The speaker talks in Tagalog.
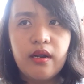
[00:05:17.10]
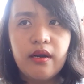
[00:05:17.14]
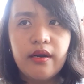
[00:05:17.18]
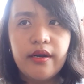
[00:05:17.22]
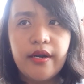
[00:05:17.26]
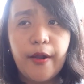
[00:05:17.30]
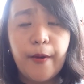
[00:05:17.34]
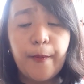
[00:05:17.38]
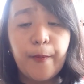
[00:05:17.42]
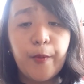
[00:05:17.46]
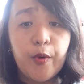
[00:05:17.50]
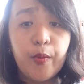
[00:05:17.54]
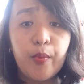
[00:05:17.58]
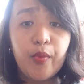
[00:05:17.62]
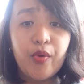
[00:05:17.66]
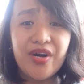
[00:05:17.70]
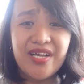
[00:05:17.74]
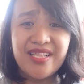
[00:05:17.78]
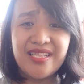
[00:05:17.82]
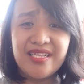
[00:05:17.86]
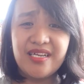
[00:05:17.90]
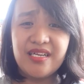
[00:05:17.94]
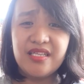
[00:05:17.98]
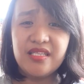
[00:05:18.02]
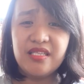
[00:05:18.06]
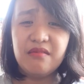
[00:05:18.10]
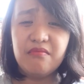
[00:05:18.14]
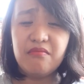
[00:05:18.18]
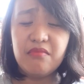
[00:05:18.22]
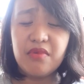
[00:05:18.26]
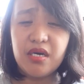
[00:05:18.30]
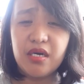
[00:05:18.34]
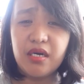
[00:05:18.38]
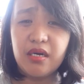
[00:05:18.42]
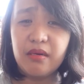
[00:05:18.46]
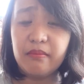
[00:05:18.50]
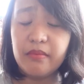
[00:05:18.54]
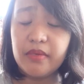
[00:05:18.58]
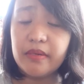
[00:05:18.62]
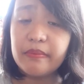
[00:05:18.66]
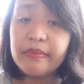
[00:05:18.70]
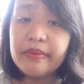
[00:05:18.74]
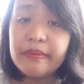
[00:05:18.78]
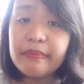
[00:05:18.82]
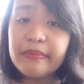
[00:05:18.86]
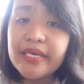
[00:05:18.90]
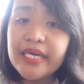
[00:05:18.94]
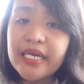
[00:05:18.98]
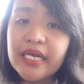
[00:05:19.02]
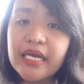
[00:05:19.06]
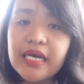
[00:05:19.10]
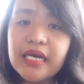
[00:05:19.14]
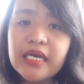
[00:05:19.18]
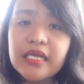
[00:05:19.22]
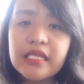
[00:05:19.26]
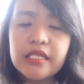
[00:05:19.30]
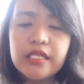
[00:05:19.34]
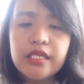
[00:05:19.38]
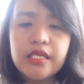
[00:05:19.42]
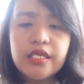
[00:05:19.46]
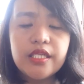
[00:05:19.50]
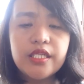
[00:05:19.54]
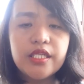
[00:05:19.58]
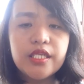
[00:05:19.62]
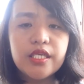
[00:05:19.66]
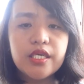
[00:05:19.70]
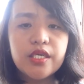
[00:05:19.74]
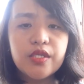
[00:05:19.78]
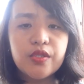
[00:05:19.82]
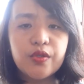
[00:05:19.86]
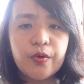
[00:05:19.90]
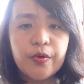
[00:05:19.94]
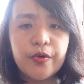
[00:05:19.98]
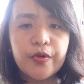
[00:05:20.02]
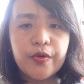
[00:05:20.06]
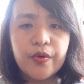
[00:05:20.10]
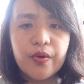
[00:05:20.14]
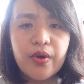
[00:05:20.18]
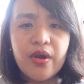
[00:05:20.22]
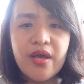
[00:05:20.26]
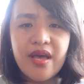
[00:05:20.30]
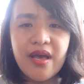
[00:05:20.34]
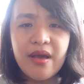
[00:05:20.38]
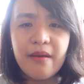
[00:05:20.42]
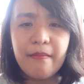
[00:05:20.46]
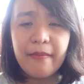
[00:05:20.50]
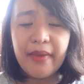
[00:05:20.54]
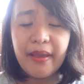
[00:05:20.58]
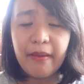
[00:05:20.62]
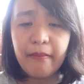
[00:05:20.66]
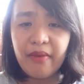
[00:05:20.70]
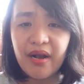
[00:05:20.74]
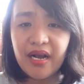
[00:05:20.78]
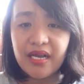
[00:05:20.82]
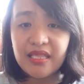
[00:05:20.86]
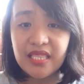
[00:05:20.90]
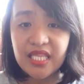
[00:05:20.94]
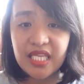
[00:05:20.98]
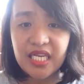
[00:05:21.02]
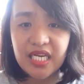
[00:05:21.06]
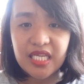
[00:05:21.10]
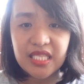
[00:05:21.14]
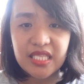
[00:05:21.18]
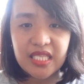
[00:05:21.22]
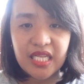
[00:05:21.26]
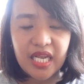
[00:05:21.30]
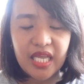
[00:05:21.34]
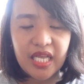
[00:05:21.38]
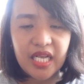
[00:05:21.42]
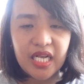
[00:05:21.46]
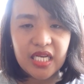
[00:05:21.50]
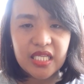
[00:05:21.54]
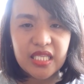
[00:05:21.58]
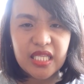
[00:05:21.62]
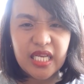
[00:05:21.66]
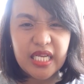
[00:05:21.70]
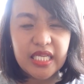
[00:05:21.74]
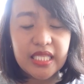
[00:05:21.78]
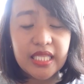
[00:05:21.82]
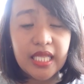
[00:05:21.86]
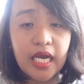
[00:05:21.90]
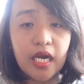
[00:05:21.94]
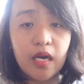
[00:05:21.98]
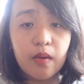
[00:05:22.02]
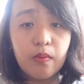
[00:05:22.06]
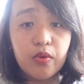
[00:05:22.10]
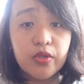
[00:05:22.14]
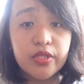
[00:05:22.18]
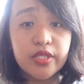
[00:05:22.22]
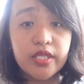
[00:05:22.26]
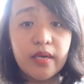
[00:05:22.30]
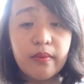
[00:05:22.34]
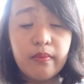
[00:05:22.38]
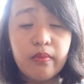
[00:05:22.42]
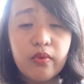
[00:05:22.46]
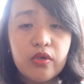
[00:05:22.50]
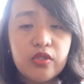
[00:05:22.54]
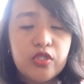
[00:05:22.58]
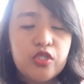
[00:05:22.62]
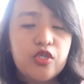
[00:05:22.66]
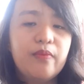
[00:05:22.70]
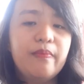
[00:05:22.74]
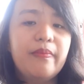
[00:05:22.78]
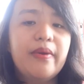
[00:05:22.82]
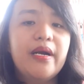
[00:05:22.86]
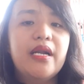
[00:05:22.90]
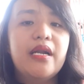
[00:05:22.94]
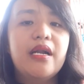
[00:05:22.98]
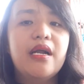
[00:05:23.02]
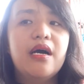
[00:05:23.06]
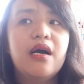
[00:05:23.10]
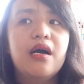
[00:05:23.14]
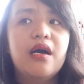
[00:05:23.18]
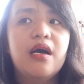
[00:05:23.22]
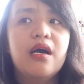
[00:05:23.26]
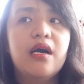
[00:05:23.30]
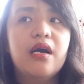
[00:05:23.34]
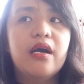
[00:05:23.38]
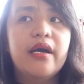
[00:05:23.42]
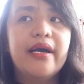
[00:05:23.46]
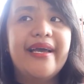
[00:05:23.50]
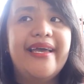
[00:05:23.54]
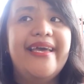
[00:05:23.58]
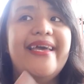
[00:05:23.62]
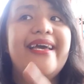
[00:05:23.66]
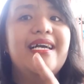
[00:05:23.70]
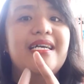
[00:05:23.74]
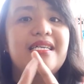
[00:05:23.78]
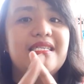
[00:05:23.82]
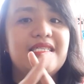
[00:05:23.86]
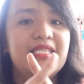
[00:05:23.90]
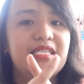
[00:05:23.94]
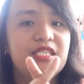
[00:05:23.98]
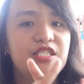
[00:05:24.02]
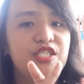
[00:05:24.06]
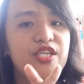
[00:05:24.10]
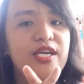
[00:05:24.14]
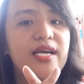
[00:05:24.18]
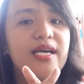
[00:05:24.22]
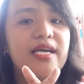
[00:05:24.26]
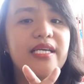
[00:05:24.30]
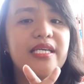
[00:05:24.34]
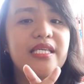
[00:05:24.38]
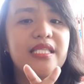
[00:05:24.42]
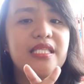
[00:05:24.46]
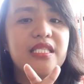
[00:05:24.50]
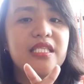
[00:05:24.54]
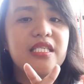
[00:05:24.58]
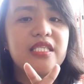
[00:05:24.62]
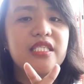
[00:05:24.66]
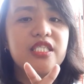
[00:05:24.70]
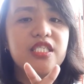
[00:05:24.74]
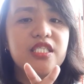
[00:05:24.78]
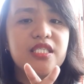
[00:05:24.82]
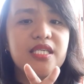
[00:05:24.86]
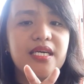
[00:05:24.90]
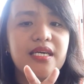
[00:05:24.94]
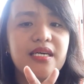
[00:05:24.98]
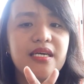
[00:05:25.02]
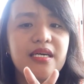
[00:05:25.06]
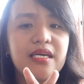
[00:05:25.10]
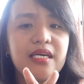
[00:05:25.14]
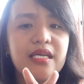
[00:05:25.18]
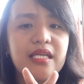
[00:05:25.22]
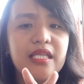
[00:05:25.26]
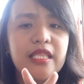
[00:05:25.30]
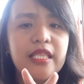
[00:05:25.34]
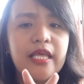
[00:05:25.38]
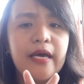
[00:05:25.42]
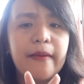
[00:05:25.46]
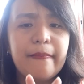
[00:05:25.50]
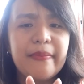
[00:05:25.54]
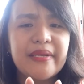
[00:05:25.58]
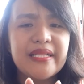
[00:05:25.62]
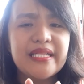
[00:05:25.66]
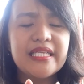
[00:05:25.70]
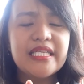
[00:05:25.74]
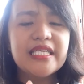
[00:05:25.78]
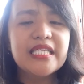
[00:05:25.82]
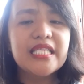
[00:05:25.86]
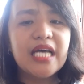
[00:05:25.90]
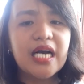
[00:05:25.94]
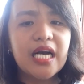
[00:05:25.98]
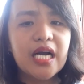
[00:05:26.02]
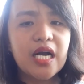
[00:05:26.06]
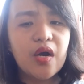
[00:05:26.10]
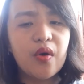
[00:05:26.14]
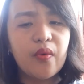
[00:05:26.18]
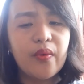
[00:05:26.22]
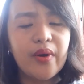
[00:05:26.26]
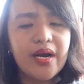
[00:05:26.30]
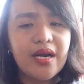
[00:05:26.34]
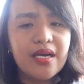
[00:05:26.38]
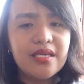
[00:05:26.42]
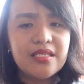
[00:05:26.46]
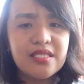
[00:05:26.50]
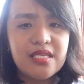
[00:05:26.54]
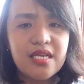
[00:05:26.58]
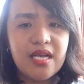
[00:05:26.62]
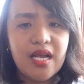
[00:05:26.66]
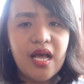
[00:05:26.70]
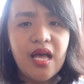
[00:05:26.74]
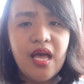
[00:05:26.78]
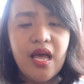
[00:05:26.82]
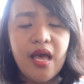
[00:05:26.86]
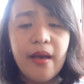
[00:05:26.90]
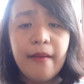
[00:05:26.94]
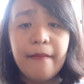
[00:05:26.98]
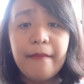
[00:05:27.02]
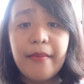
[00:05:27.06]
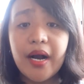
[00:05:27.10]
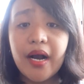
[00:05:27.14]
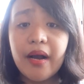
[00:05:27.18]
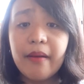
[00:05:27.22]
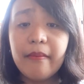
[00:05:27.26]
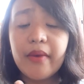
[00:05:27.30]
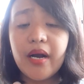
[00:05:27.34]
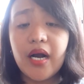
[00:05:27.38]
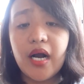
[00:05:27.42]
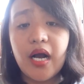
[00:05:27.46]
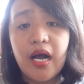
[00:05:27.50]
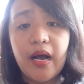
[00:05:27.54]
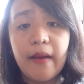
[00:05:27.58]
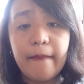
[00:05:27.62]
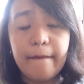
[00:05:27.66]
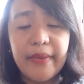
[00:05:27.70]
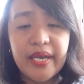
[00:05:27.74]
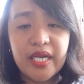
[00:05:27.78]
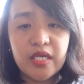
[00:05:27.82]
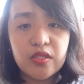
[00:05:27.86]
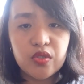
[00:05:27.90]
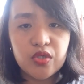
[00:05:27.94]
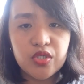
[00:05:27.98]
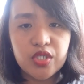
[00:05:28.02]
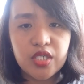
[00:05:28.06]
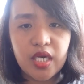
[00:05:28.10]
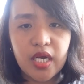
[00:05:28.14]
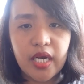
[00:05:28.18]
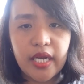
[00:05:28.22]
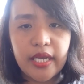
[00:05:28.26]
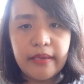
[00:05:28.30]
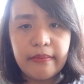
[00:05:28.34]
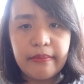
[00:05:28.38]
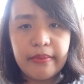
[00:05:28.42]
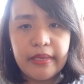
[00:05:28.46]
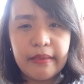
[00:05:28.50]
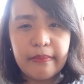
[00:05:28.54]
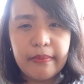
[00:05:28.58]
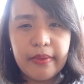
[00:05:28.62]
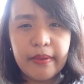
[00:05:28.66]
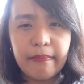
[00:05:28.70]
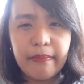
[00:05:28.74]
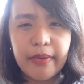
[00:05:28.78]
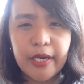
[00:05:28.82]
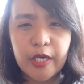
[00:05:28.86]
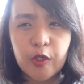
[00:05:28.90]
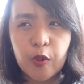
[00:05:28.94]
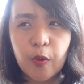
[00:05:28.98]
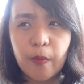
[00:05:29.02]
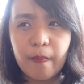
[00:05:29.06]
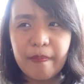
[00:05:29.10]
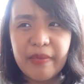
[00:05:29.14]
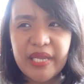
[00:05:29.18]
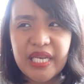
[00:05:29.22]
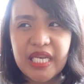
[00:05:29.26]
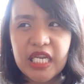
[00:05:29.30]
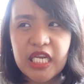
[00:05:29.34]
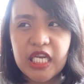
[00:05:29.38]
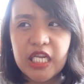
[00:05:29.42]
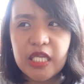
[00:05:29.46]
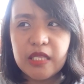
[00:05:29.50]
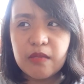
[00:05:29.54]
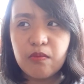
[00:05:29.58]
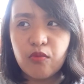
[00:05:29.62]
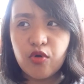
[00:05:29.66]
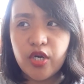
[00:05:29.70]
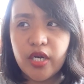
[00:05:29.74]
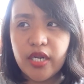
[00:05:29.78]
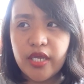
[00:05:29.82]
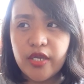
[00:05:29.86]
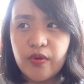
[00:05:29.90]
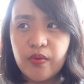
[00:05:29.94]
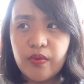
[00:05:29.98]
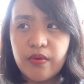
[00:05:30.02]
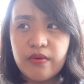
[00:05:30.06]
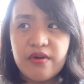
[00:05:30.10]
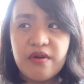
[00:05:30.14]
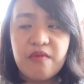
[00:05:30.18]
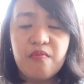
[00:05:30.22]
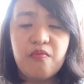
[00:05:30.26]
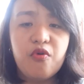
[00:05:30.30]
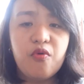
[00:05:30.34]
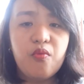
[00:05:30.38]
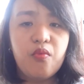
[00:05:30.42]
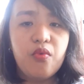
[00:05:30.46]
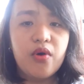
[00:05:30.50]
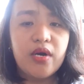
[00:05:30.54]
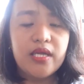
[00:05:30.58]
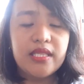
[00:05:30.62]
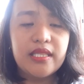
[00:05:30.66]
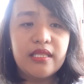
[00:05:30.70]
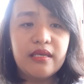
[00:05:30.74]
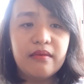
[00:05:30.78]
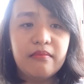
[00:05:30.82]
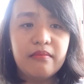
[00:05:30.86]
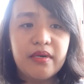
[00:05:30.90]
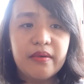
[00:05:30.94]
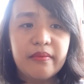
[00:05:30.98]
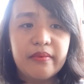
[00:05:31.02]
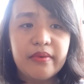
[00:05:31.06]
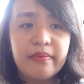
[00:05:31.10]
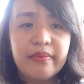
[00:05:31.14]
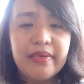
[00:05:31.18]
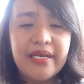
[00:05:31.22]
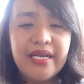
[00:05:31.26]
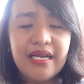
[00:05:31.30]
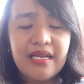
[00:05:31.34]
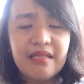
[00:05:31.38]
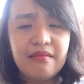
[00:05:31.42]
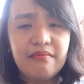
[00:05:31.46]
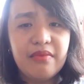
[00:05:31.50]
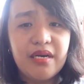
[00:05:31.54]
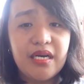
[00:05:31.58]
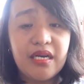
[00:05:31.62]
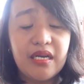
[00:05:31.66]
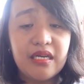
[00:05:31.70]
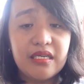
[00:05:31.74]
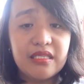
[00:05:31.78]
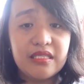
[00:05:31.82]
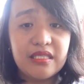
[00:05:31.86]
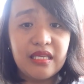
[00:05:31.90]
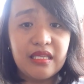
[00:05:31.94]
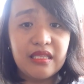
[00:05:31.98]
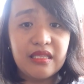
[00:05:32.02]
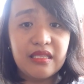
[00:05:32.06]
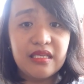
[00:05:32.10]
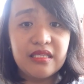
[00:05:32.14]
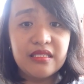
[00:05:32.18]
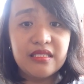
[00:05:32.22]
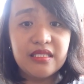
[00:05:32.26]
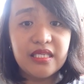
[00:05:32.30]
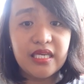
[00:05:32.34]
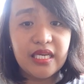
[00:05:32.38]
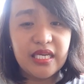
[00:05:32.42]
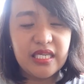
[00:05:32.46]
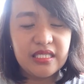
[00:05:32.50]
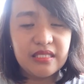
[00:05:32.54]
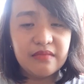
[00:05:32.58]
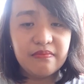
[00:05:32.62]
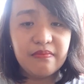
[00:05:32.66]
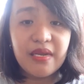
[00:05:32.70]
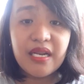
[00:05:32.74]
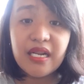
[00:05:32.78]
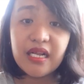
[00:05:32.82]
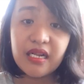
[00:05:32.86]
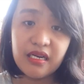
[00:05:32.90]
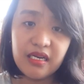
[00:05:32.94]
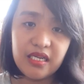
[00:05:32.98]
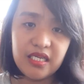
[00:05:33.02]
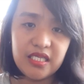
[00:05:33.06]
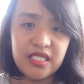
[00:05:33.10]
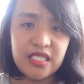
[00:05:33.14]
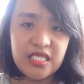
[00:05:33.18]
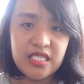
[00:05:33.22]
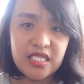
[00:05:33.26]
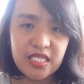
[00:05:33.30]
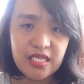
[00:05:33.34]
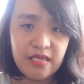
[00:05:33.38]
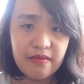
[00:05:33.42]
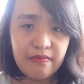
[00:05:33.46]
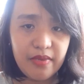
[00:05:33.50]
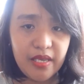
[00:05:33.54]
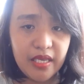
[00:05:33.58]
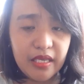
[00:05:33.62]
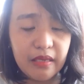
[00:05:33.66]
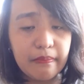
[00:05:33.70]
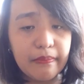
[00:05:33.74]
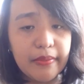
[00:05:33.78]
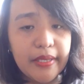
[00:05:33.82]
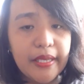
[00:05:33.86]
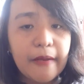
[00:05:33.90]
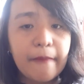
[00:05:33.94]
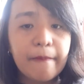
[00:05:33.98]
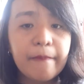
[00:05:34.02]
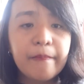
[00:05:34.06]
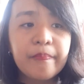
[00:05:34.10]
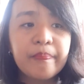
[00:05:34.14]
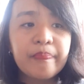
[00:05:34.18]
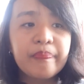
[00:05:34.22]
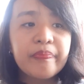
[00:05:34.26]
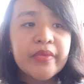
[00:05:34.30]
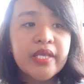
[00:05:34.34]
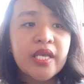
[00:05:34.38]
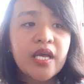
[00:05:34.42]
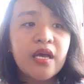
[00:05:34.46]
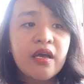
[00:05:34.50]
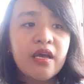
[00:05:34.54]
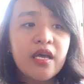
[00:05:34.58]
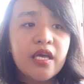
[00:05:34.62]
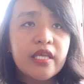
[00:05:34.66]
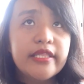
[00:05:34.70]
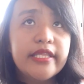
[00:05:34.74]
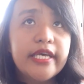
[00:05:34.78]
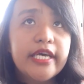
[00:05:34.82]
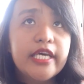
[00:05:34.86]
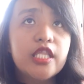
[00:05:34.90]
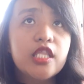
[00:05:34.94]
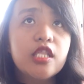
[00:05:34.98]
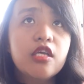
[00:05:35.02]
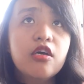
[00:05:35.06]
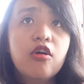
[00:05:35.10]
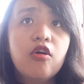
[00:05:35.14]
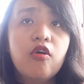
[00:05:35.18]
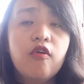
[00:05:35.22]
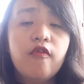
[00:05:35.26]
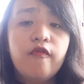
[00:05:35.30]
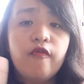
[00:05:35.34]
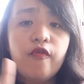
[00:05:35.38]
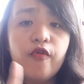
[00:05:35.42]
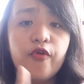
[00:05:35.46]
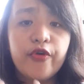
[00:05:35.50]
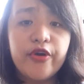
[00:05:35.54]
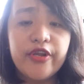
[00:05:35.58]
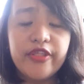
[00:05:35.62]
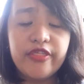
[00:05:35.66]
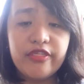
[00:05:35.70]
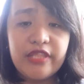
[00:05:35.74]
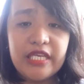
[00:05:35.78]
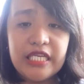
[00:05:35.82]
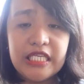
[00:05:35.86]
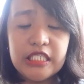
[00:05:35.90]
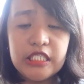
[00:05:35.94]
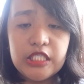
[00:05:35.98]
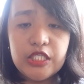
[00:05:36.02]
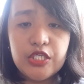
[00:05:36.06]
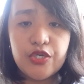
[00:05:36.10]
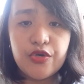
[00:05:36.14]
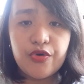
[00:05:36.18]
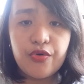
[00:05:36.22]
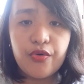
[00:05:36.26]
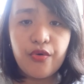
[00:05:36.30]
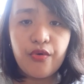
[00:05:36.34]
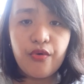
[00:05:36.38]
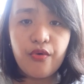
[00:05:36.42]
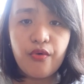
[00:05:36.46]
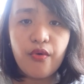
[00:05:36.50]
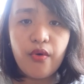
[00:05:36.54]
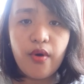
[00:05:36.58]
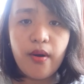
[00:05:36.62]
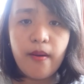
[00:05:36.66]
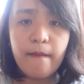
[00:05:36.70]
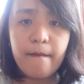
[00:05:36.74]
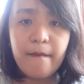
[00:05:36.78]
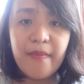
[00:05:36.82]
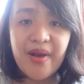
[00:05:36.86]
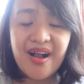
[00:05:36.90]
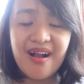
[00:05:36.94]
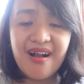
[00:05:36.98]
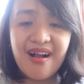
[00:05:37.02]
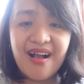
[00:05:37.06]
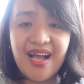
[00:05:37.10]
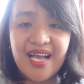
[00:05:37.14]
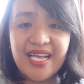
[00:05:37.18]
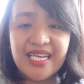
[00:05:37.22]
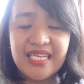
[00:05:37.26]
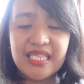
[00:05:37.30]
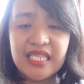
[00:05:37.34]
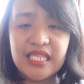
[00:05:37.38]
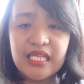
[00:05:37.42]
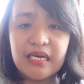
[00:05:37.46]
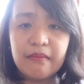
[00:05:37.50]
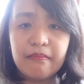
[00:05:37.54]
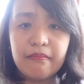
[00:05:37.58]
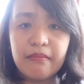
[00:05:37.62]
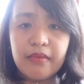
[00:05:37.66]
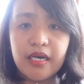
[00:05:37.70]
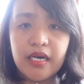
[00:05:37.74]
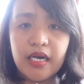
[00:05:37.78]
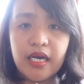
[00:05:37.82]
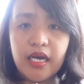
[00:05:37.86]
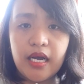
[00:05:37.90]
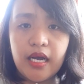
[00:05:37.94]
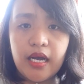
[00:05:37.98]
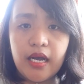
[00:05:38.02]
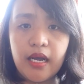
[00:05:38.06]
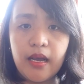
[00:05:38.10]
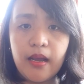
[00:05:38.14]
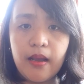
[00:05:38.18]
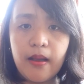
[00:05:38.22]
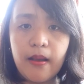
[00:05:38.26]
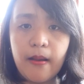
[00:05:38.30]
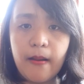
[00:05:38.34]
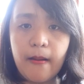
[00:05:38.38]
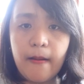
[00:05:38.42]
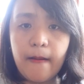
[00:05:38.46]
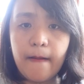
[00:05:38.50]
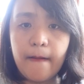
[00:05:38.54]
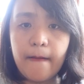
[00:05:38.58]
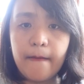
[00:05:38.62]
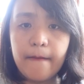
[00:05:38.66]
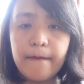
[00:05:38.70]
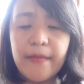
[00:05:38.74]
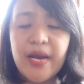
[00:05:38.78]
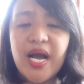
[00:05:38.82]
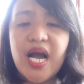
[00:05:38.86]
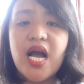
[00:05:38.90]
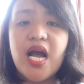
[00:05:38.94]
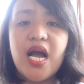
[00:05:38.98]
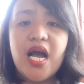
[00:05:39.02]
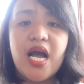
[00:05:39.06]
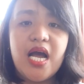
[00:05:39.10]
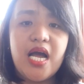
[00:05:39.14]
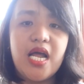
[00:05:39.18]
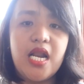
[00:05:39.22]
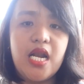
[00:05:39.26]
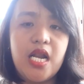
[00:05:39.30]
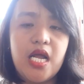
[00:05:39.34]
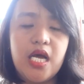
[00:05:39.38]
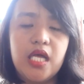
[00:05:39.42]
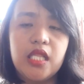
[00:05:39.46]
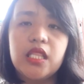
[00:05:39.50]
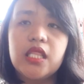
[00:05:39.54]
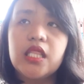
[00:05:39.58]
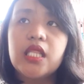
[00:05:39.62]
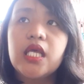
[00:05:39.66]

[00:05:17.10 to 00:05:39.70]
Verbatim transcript: nagbubuhat ka ng mga mabibigat, ganyan, or yung may mga tinatry ka na inaabot-abot, so parang ex siya, hindi siya dapat ginagawa kasi nga, baka maka-apekto siya kay baby. Pag yung pinilit mo na yung nagbubuhat ng mabibigat, baka ang tendency is malaglag din si baby. Then, Fourth is yung pagkain ng mga maaalat.